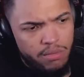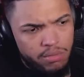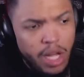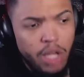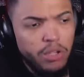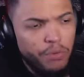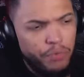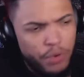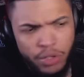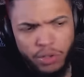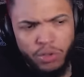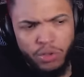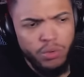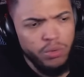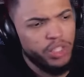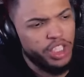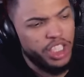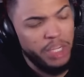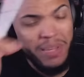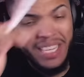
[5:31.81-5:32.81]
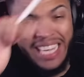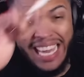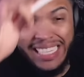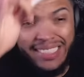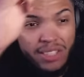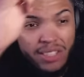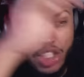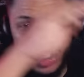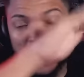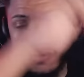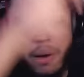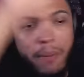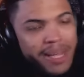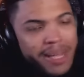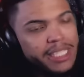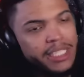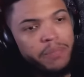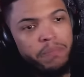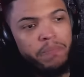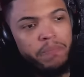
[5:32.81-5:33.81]
Não, tô falando num time que é
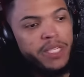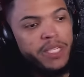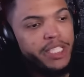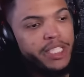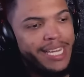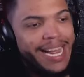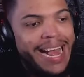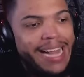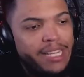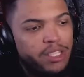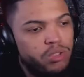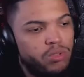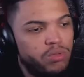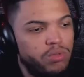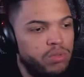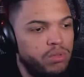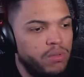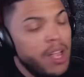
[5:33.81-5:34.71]
extremamente midiático.